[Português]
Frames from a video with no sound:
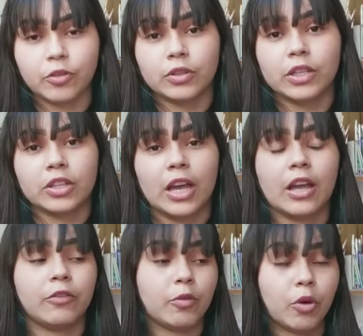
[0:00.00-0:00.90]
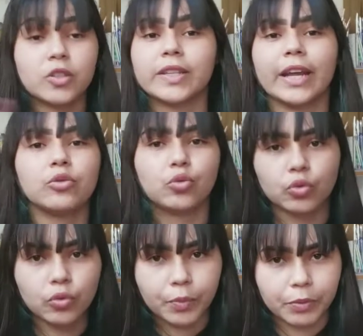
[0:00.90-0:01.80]
vou deixar, eu vou mostrar
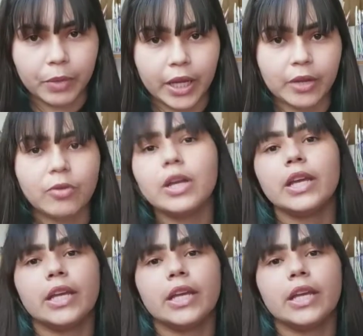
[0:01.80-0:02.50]
tudo primeiro